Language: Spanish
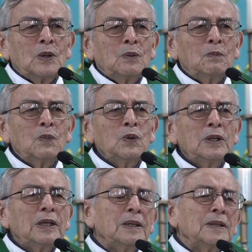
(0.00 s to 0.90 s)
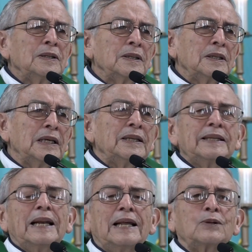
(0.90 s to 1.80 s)
muy
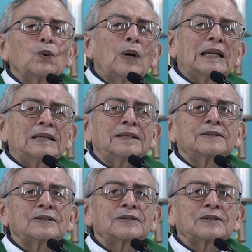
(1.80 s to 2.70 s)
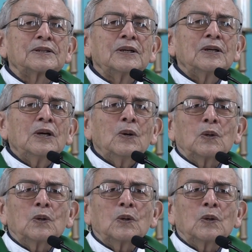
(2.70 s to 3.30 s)
intelectuales o